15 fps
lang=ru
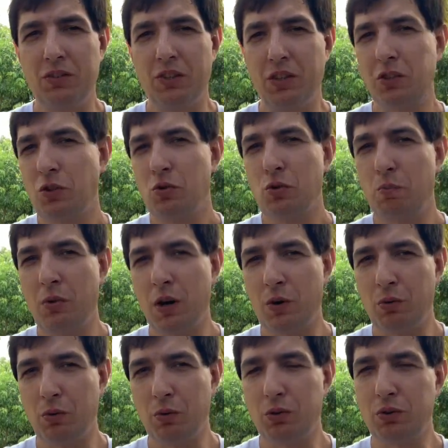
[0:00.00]
расскажу
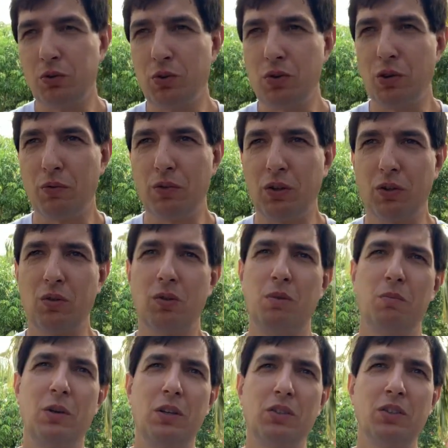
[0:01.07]
пару случаев,
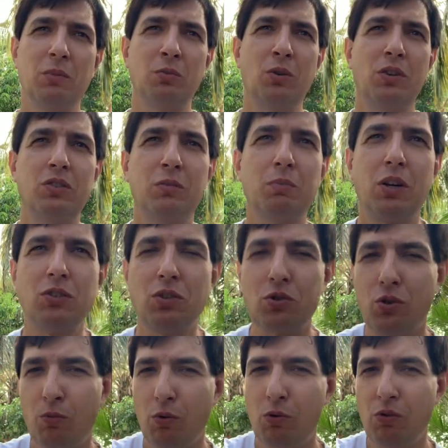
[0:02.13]
которые были со мной. Один
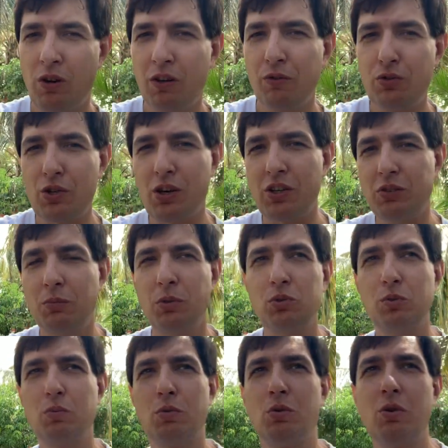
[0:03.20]
произошел буквально вчера с моей
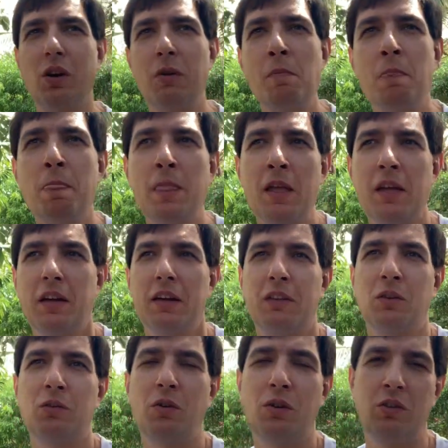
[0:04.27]
супругой.
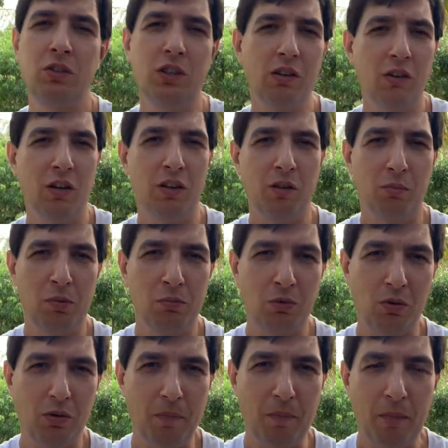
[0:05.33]
Ну, они говорят обо
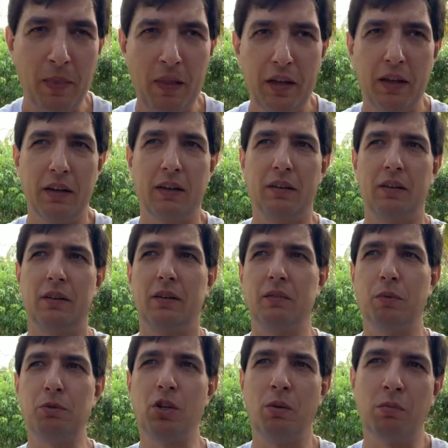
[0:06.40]
многом. А,
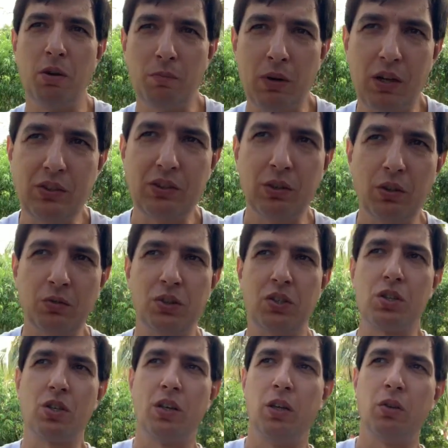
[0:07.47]
вообще меня поразило в
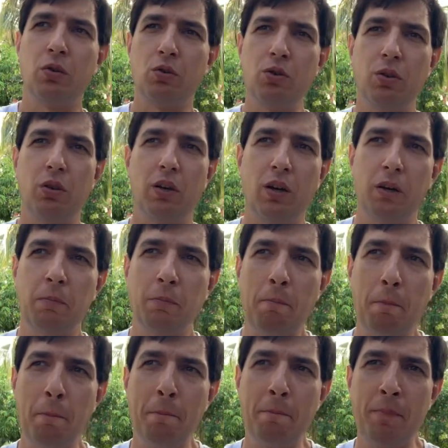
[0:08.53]
США то, что я,
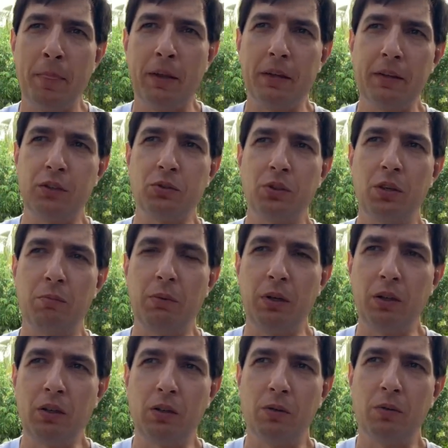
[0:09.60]
когда сюда
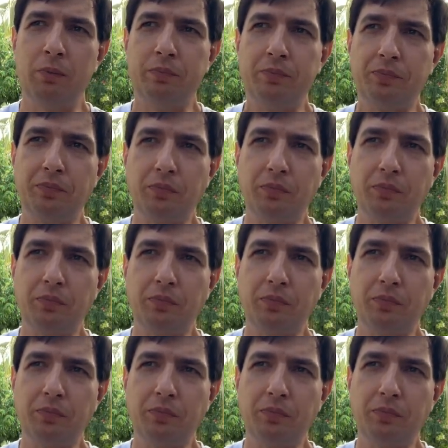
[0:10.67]
приехал,